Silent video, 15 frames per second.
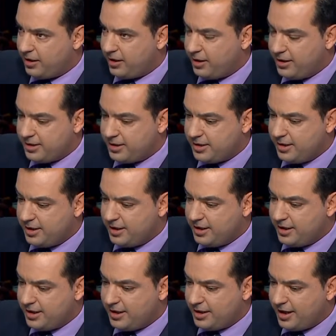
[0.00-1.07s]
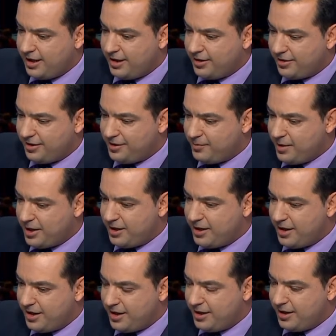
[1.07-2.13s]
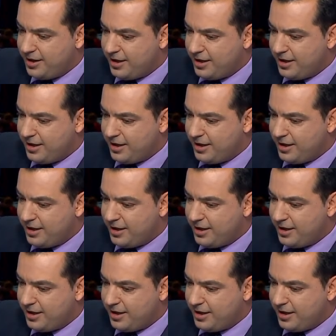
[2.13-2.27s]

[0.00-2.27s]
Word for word: الرئيس آه، الايراني بان آه،